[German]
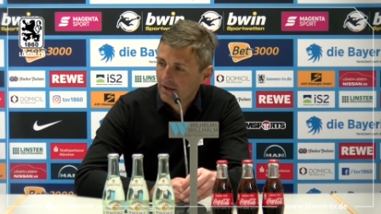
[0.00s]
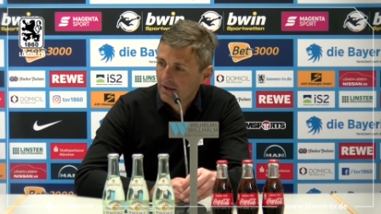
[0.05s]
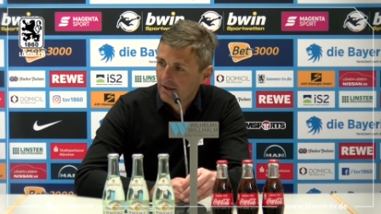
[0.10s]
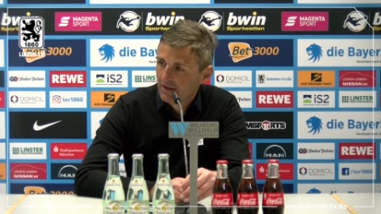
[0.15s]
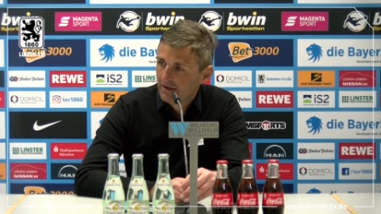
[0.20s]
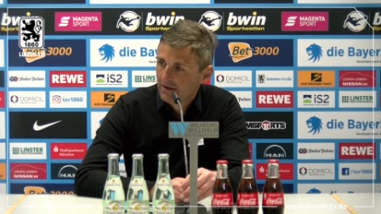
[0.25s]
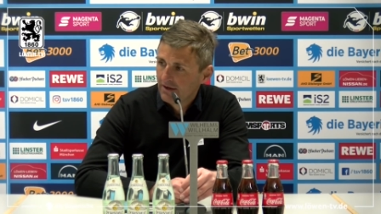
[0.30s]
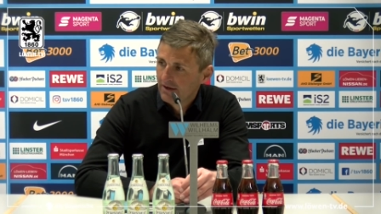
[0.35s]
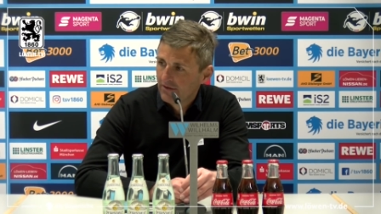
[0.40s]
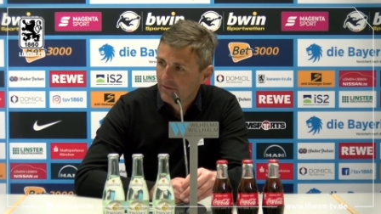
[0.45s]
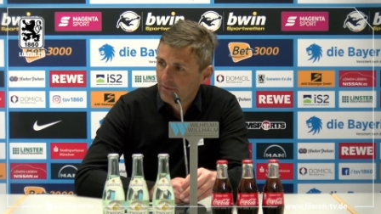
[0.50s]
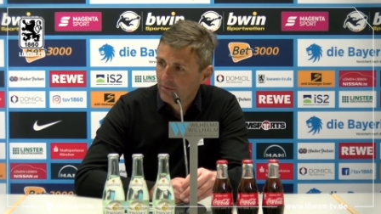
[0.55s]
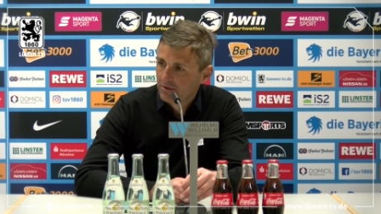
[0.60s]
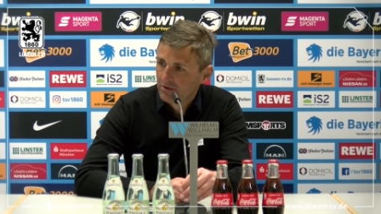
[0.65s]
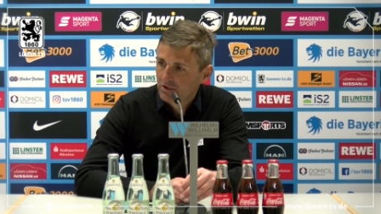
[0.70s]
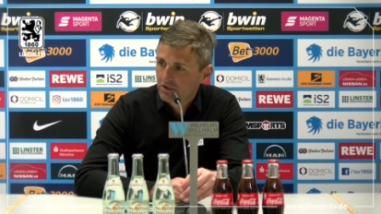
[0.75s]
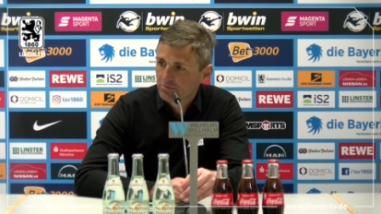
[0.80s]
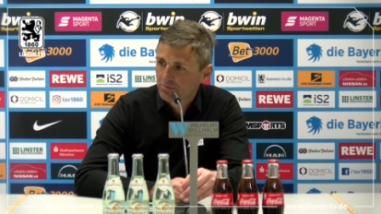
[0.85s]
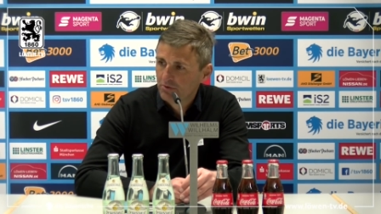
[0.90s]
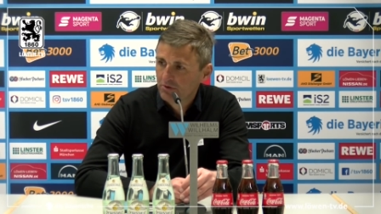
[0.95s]
äh, wenn man
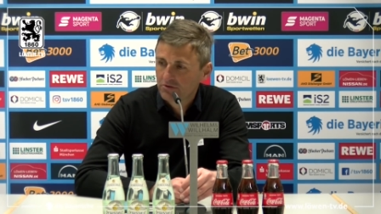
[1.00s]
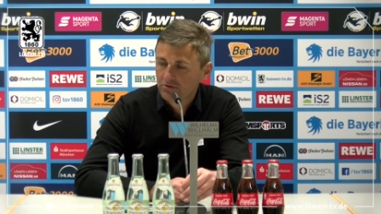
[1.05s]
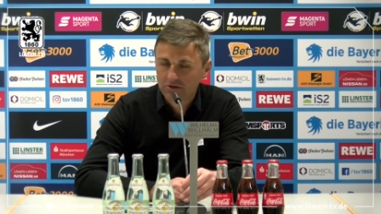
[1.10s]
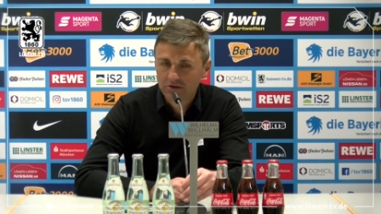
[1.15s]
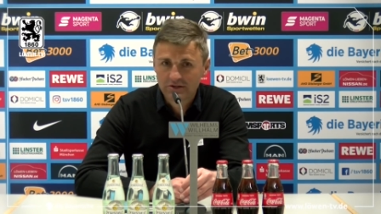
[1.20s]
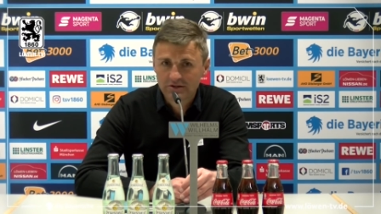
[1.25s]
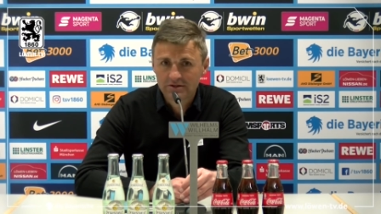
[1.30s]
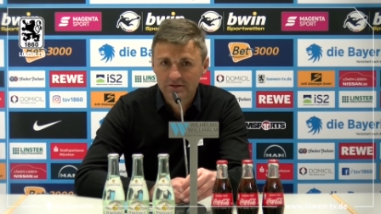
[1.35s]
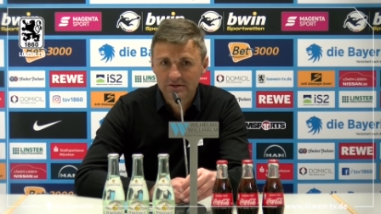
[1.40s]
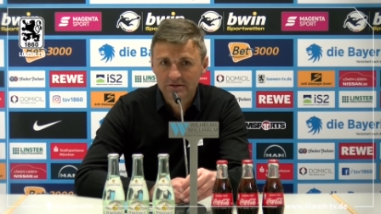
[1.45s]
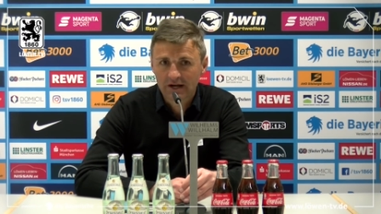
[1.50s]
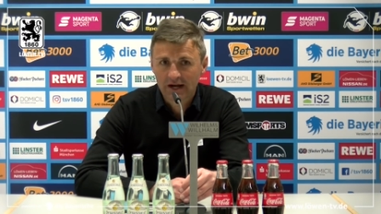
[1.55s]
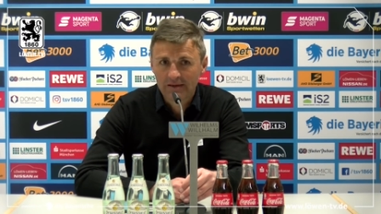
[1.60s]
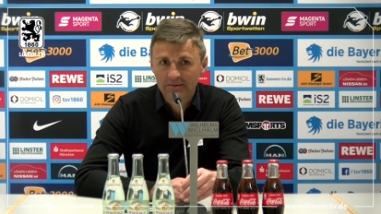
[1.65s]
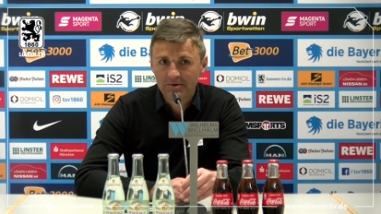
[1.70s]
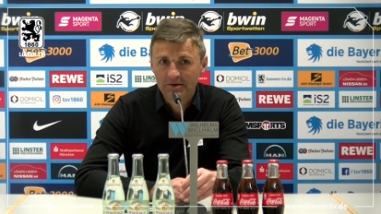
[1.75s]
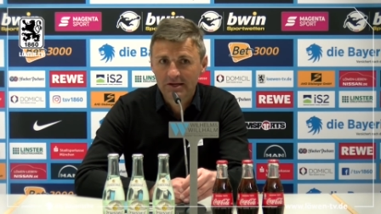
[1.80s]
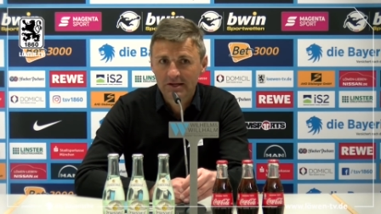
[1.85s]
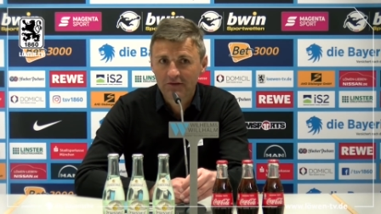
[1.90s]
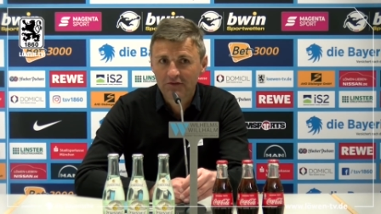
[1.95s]
das Spiel so in
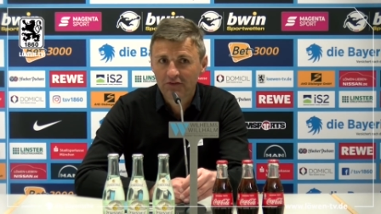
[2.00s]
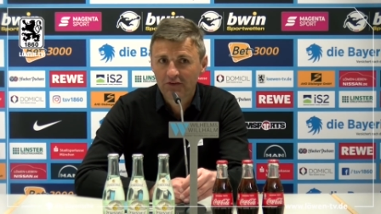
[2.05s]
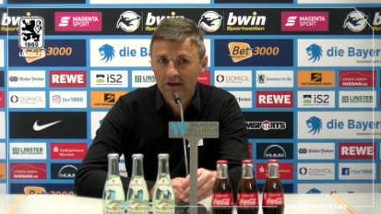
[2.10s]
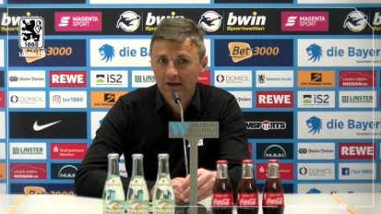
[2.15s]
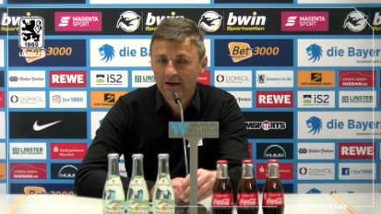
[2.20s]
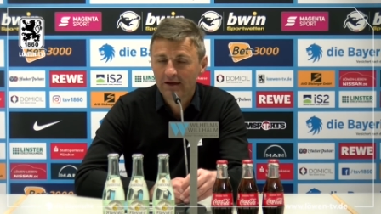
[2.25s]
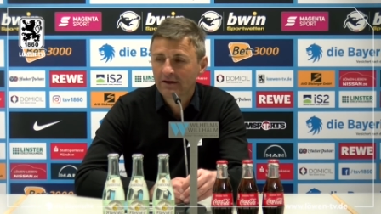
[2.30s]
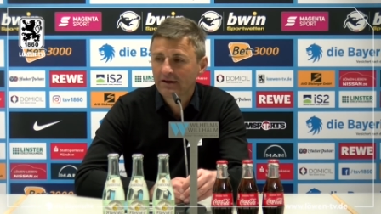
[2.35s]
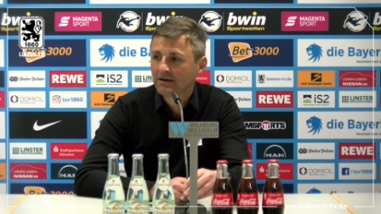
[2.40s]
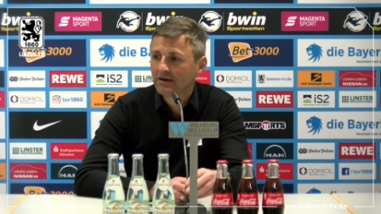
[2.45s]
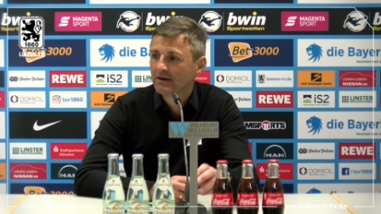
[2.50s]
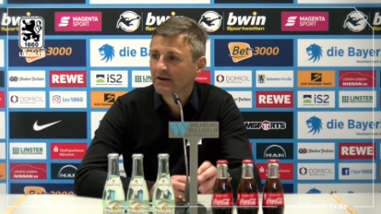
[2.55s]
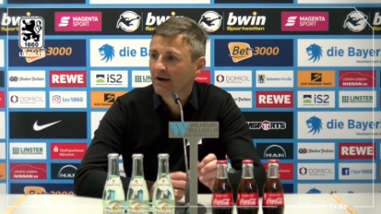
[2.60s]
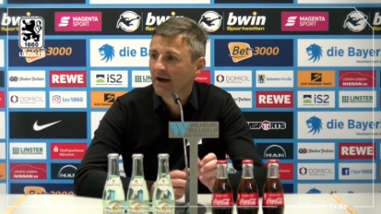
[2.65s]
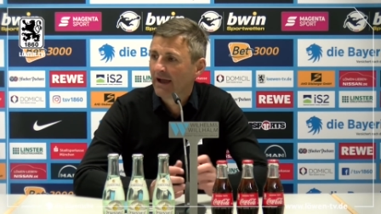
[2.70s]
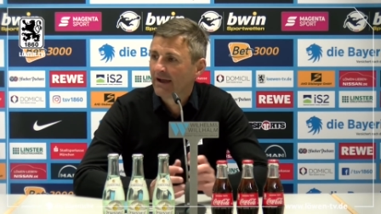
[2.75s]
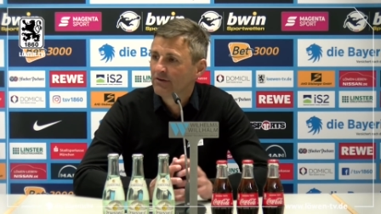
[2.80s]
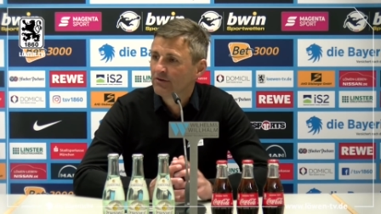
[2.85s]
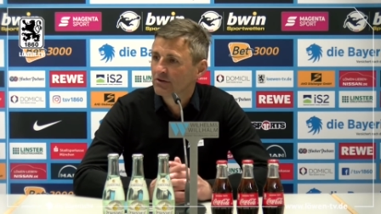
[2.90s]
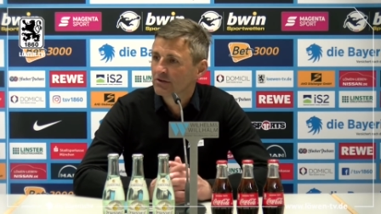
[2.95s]
drei Begriffe äh,
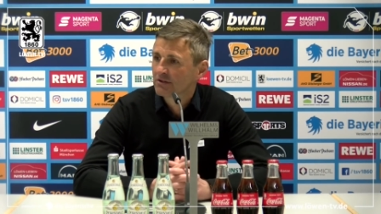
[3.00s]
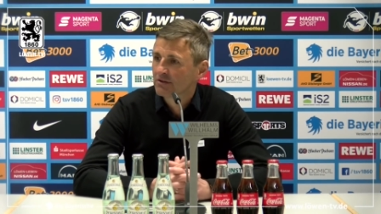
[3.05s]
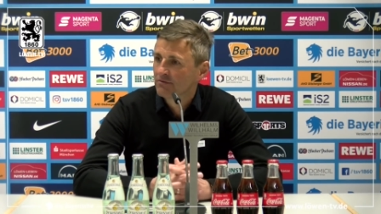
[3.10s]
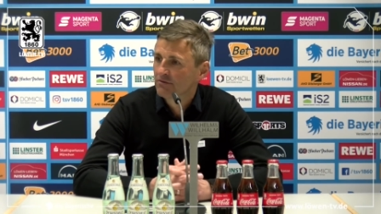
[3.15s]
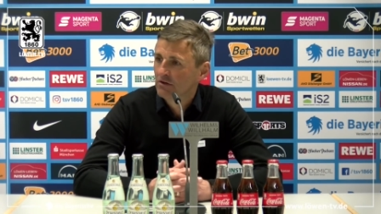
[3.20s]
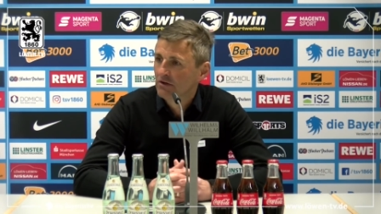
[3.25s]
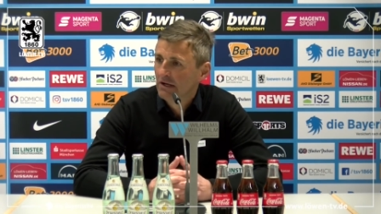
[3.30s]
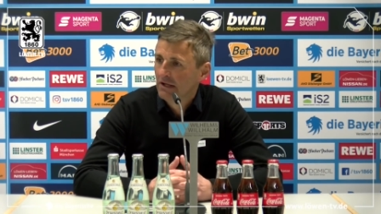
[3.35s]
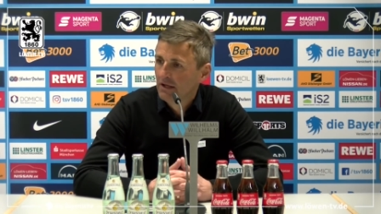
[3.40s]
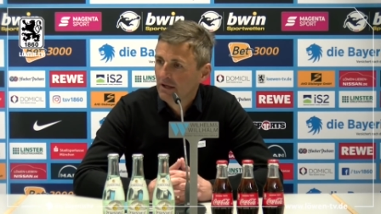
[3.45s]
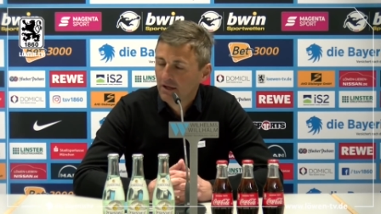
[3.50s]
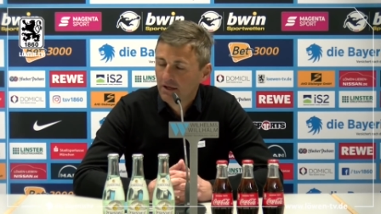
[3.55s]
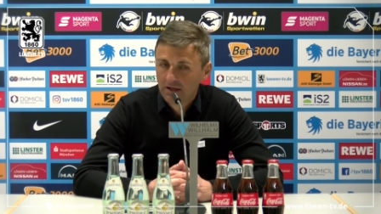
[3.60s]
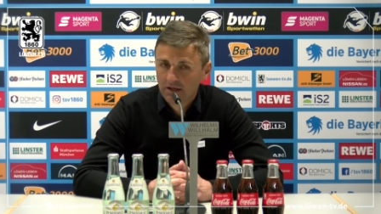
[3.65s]
einordnen will.